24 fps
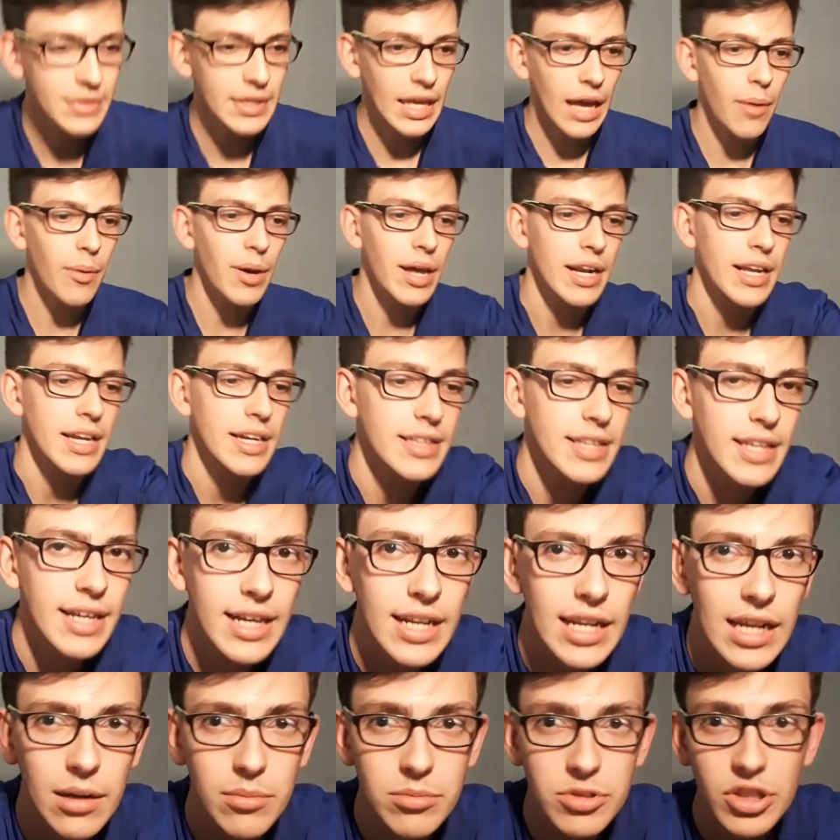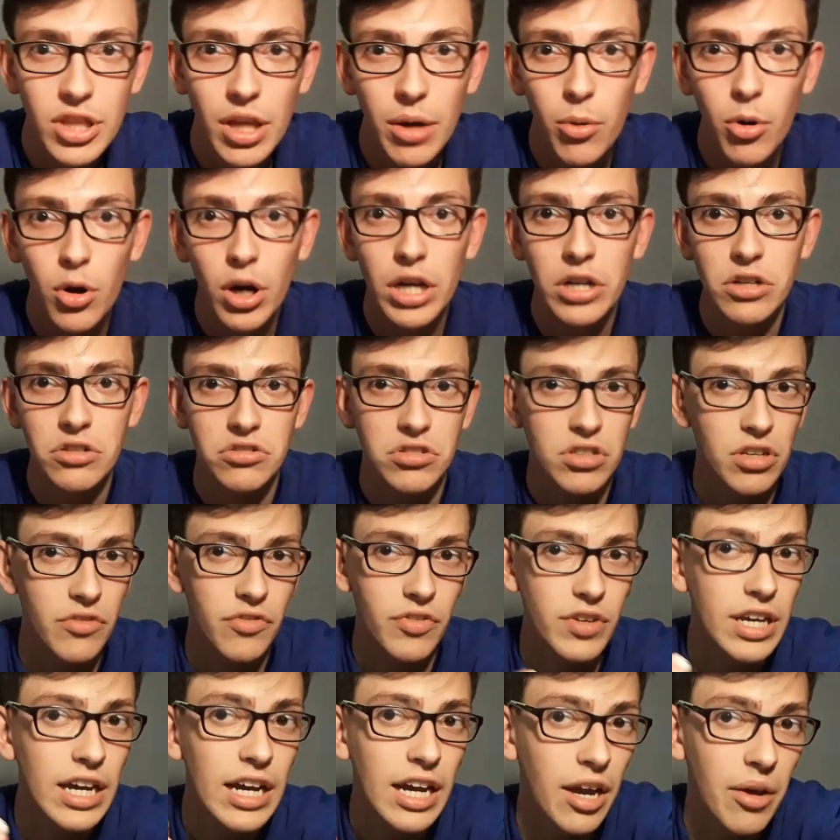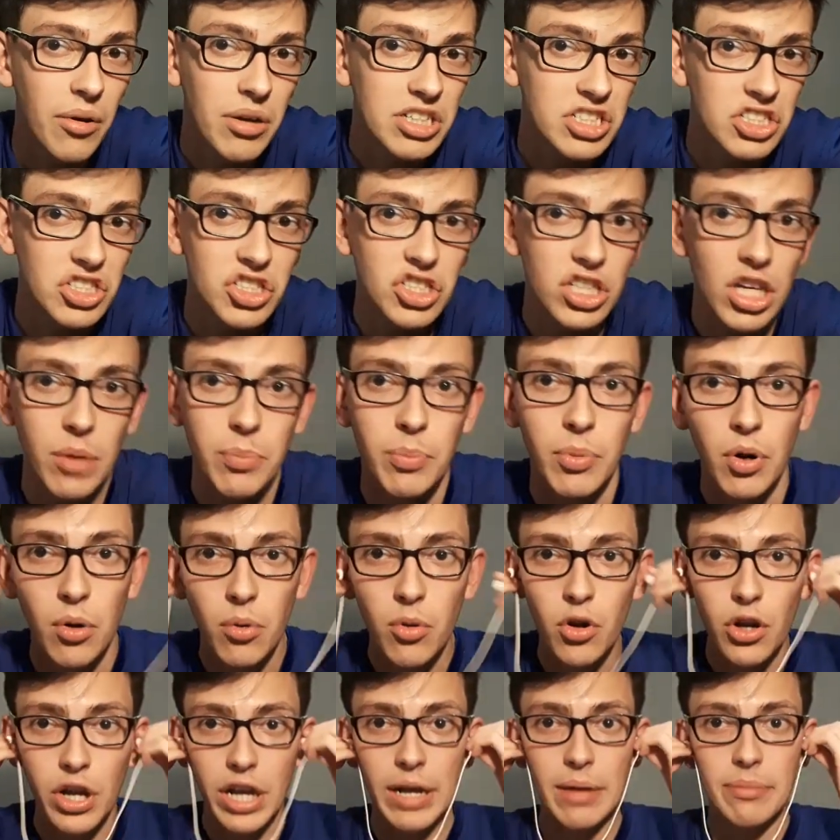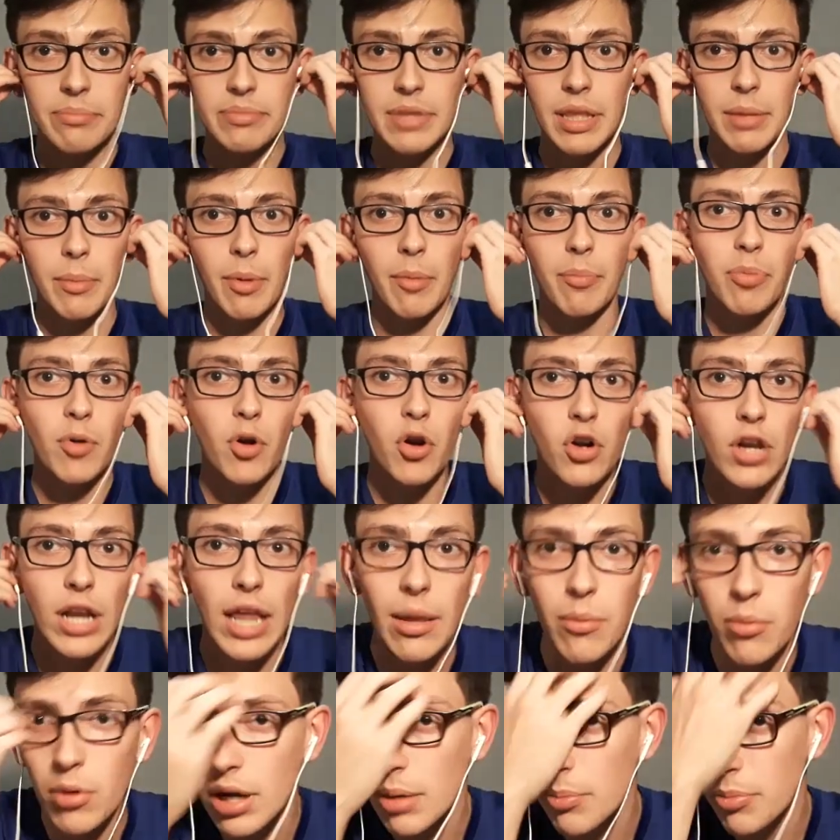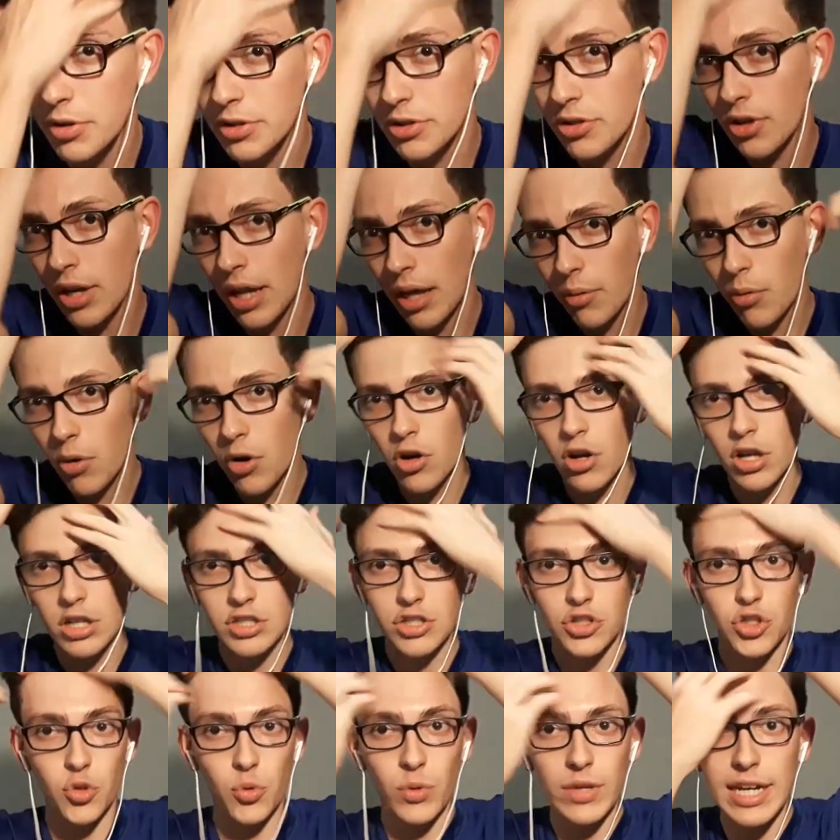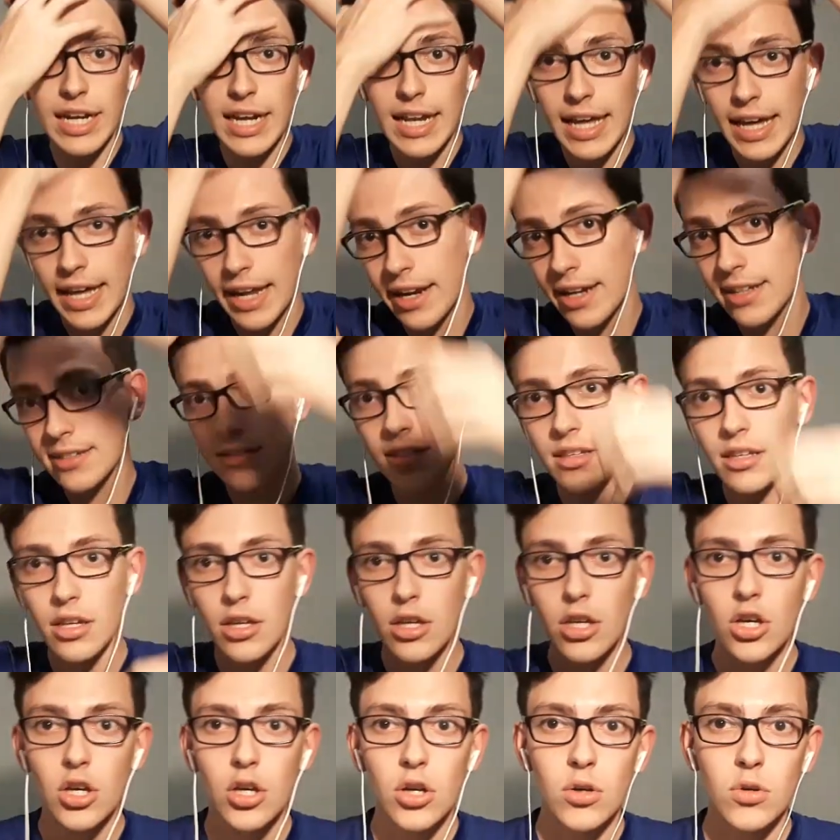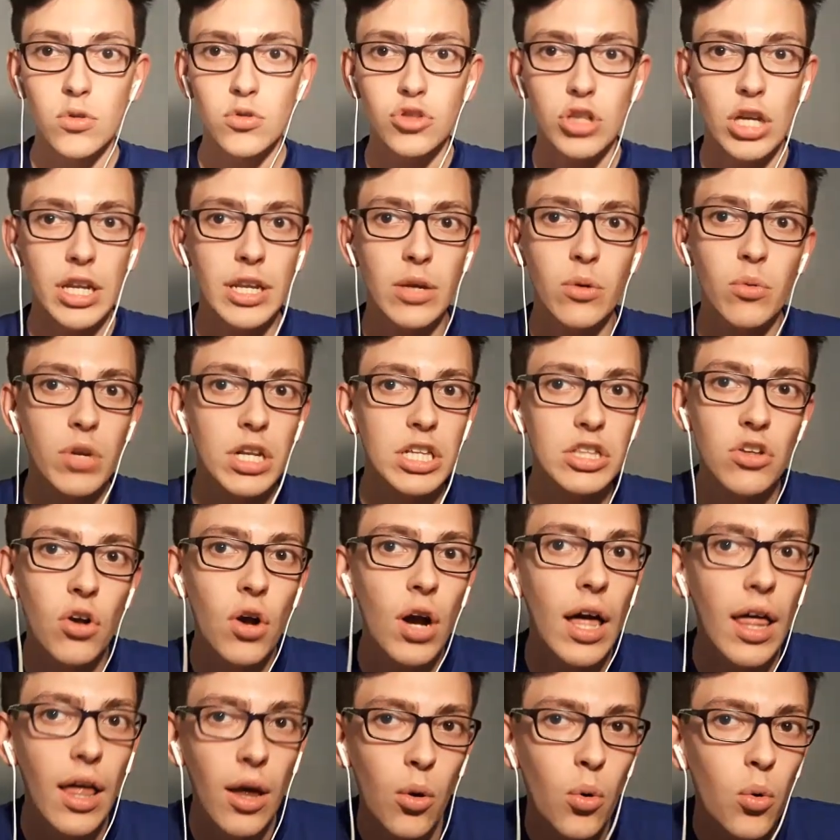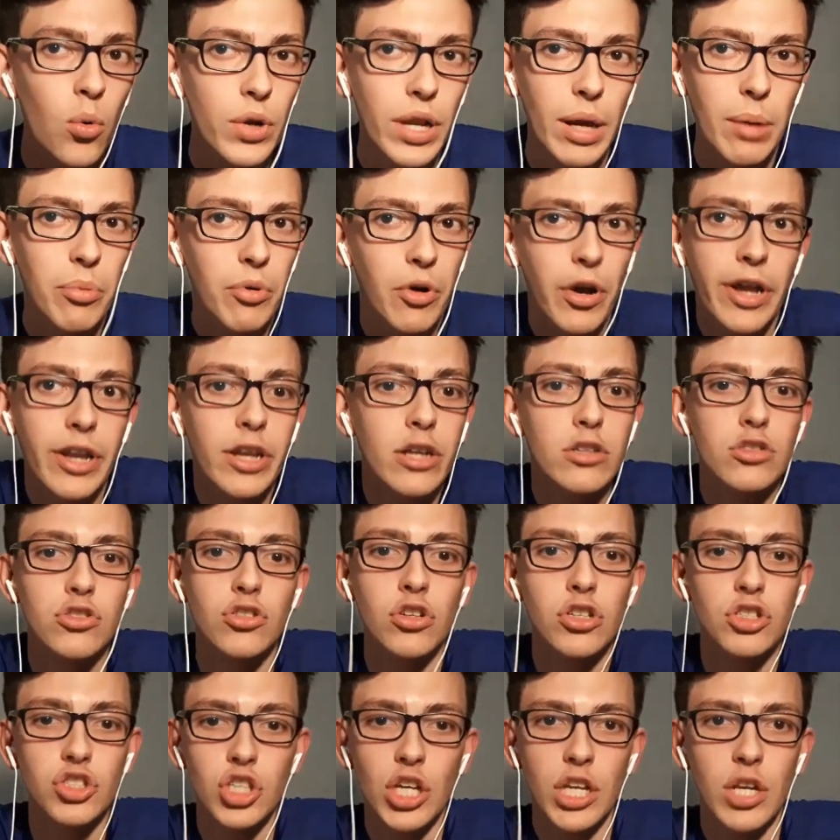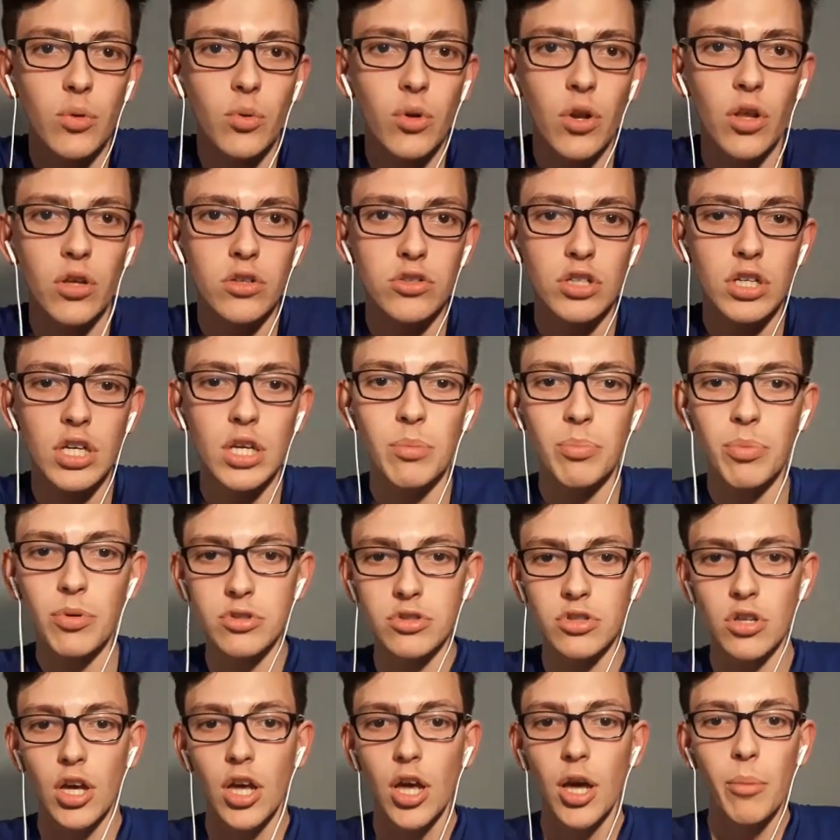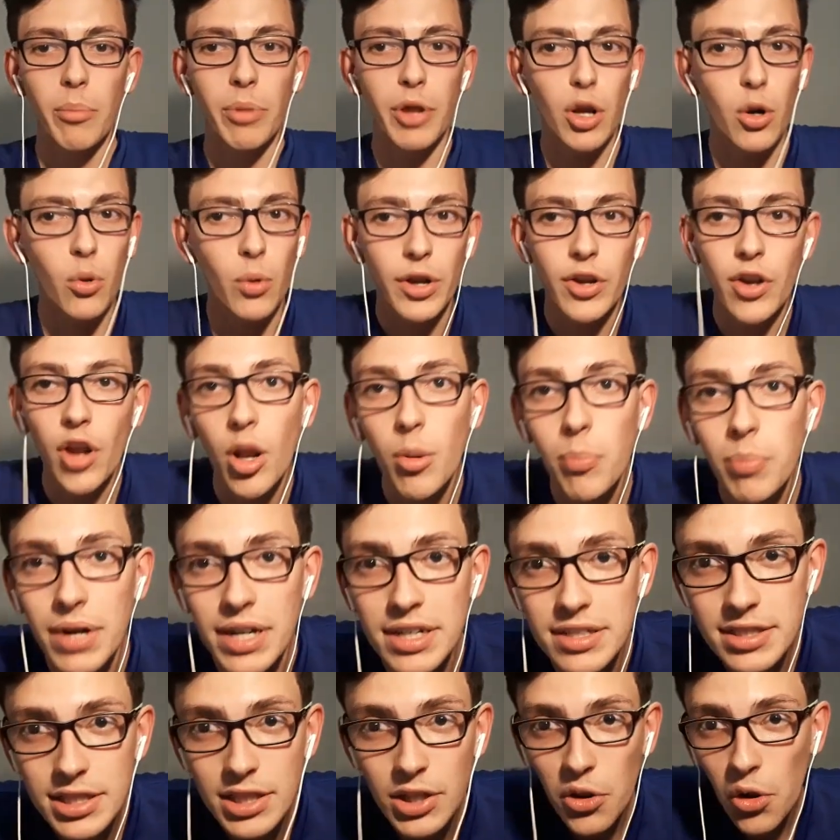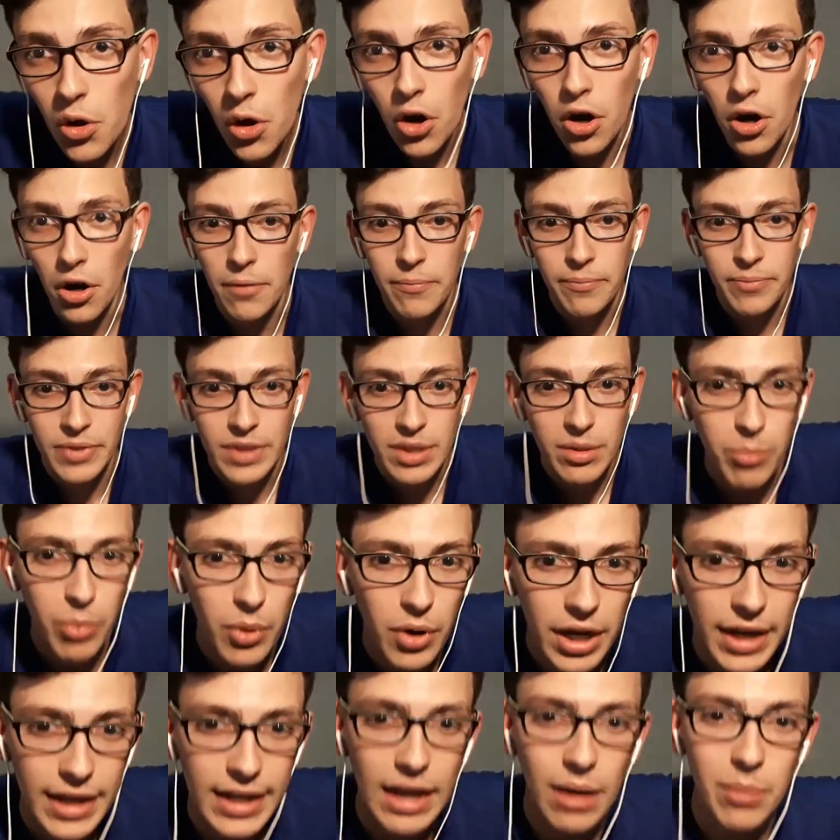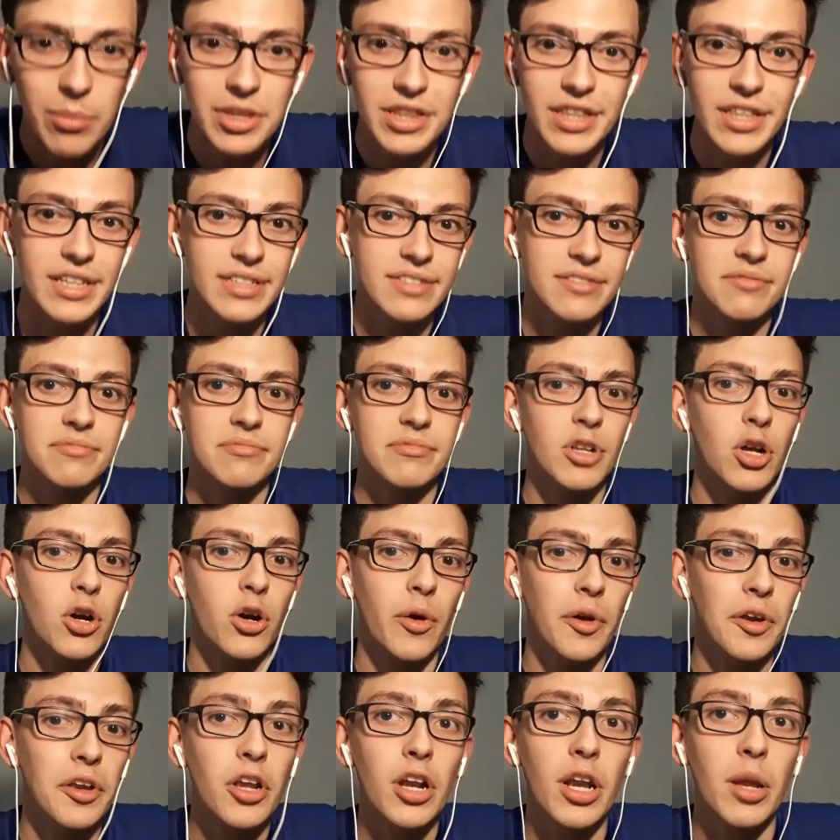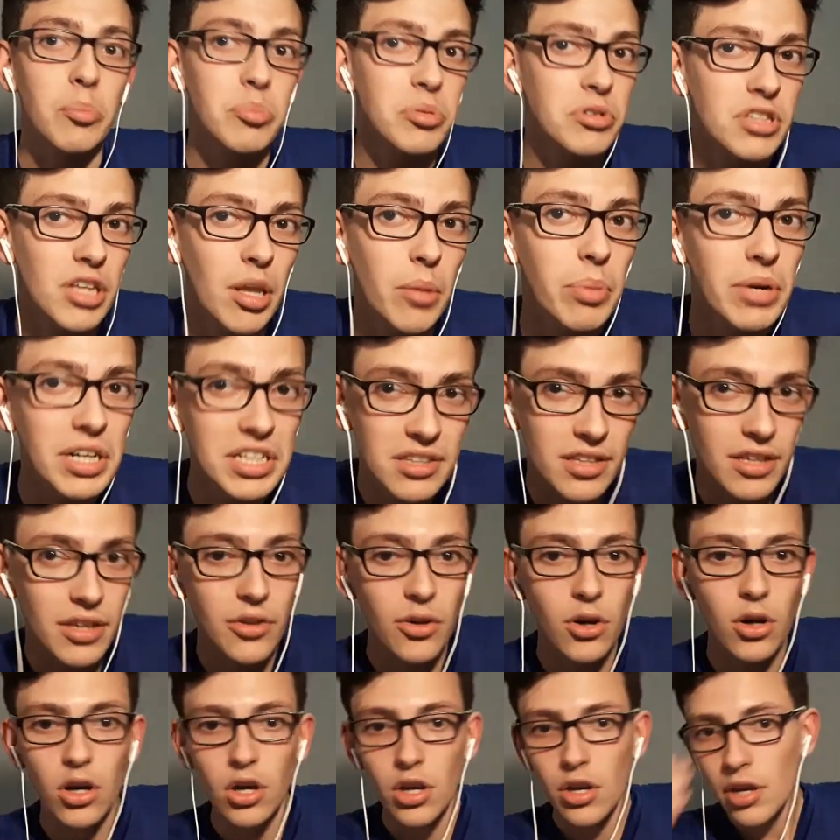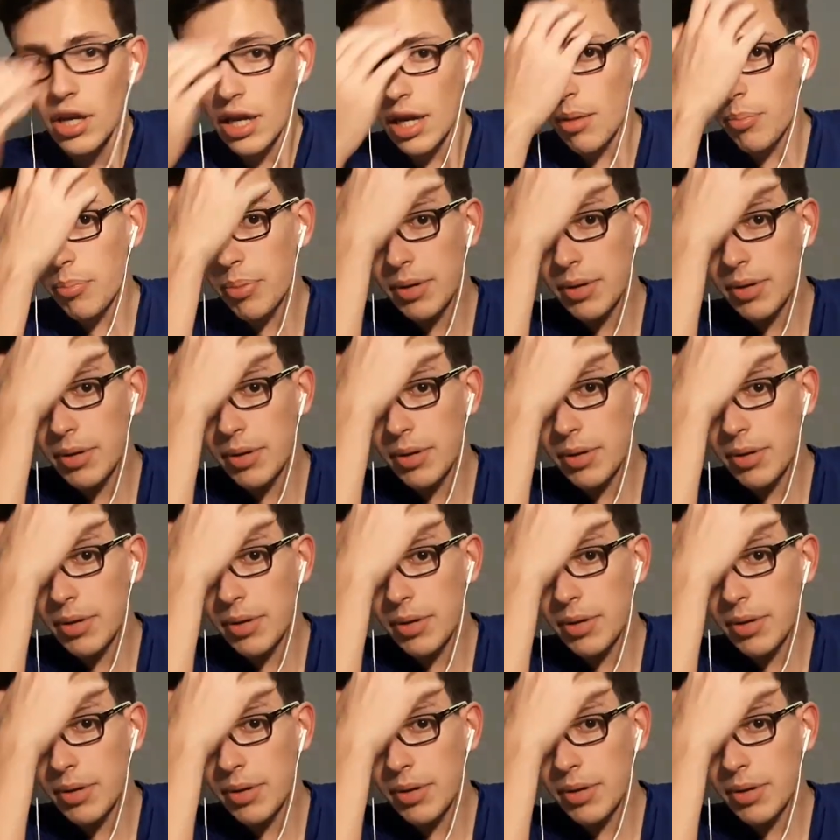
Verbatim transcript: a ver, que tenga la camiseta de boca no significa que vas a hinchar por boca. Te me pongo la de boca porque tengo la de boca. Si tuviera la de Racing, usaría un rato cada una, porque no soy hincha ni ninguno de los equipos. Pero bueno, el partido, porque claramente los que vinieron le importa el partido, el